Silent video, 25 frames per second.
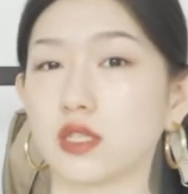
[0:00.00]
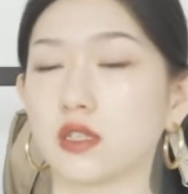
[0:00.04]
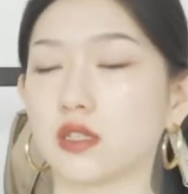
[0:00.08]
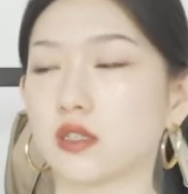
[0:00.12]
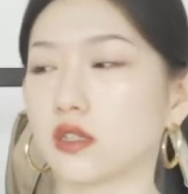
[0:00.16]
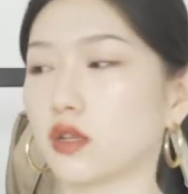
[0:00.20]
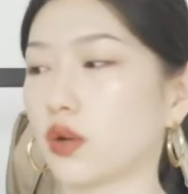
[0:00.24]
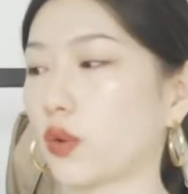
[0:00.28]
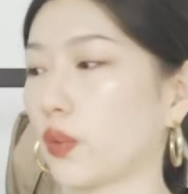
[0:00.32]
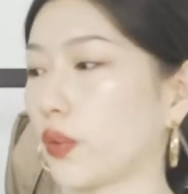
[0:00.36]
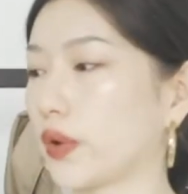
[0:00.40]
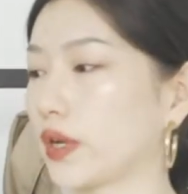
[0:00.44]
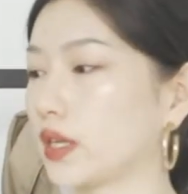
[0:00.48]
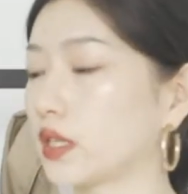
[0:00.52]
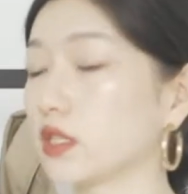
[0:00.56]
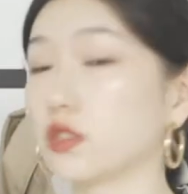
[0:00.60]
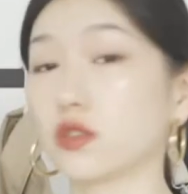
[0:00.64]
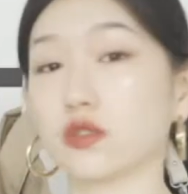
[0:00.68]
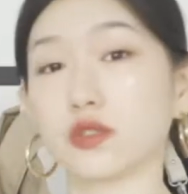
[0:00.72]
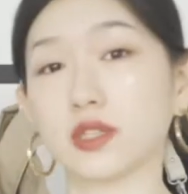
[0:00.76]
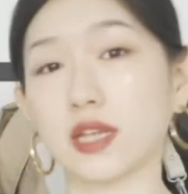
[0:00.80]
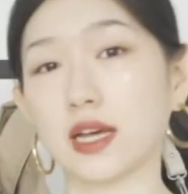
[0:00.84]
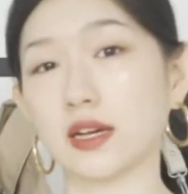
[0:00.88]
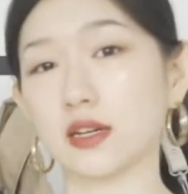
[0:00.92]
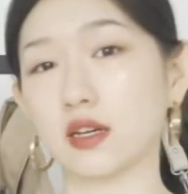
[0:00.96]
可能会更有
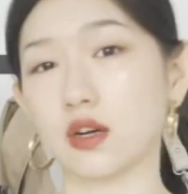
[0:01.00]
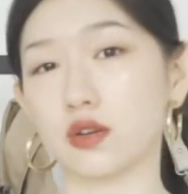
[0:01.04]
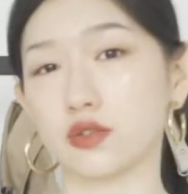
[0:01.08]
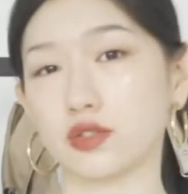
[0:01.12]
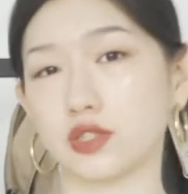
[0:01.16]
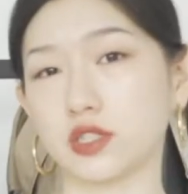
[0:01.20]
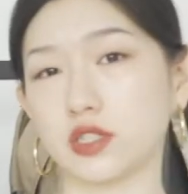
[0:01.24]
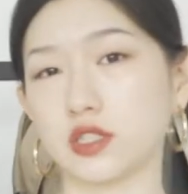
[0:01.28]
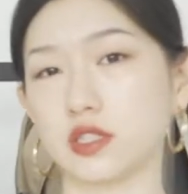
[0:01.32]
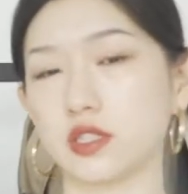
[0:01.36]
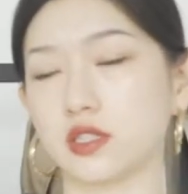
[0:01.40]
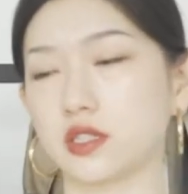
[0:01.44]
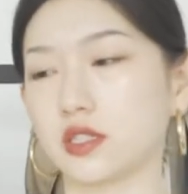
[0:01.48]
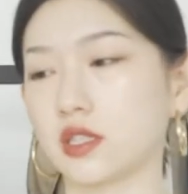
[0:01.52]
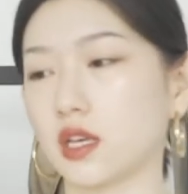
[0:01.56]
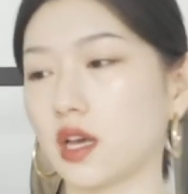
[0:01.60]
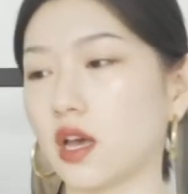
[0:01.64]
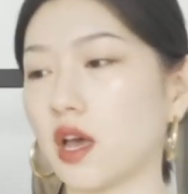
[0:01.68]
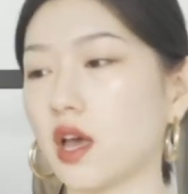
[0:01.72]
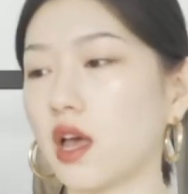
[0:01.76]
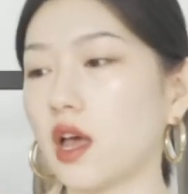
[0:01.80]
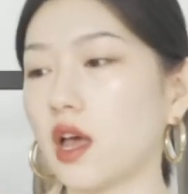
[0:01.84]
参考性一些。